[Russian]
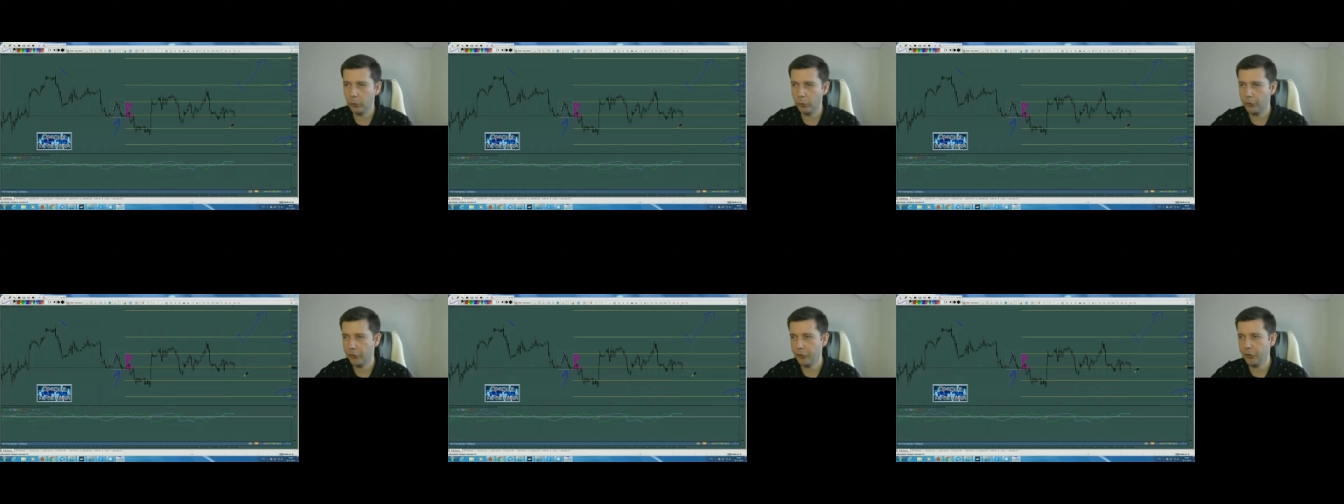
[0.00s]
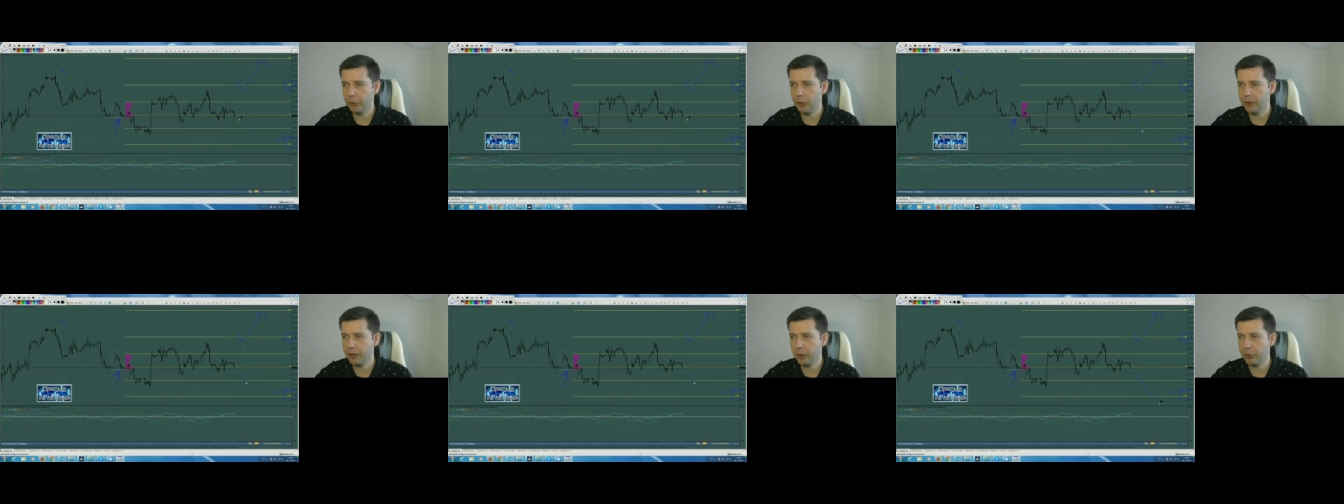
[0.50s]
То есть
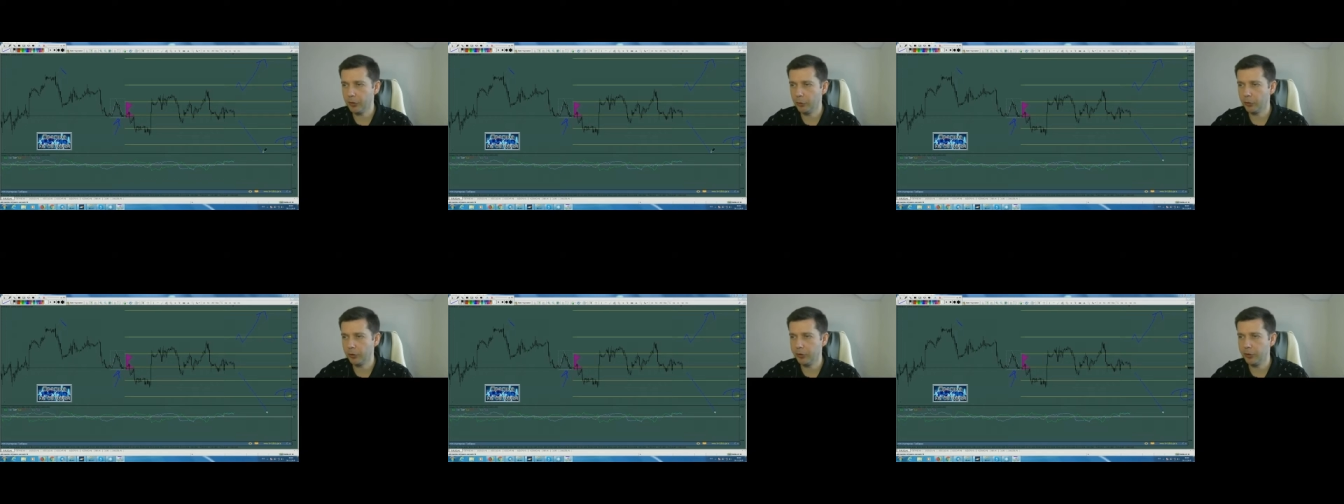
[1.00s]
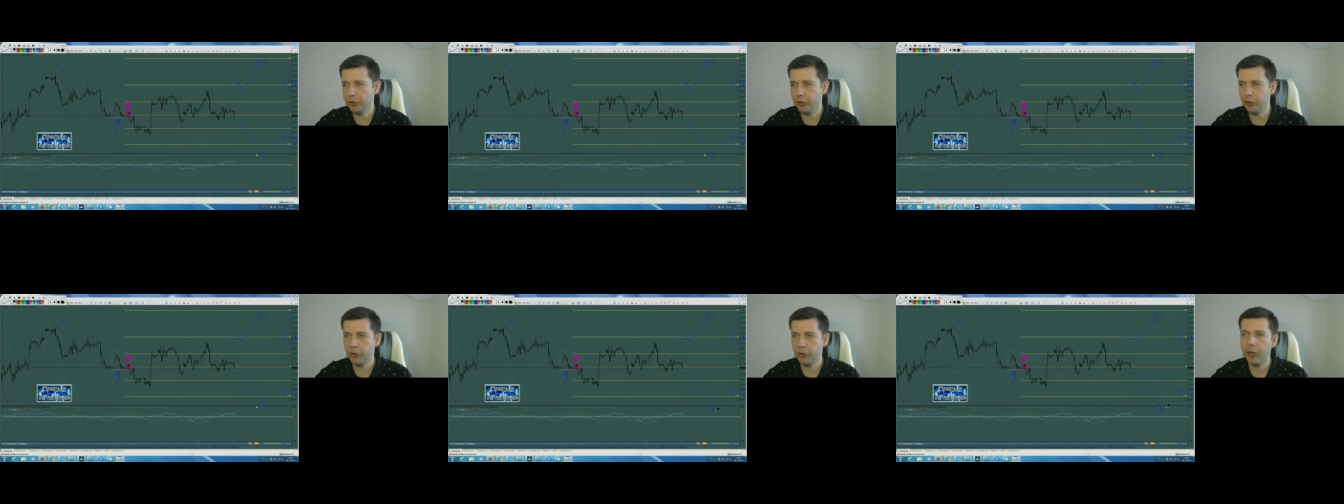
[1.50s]
ситуация абсолютно
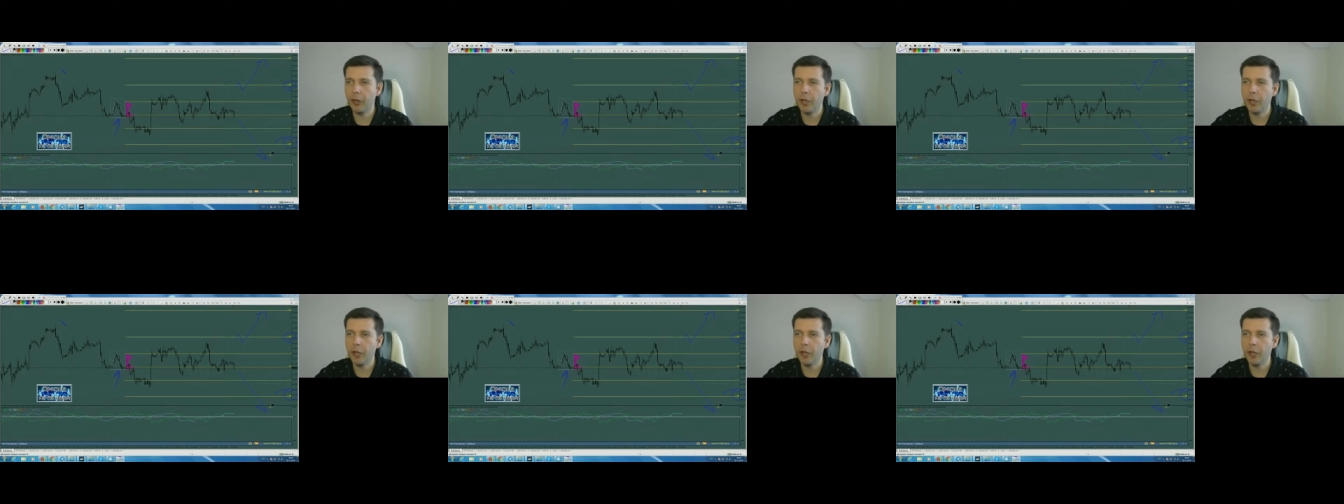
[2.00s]
идентична.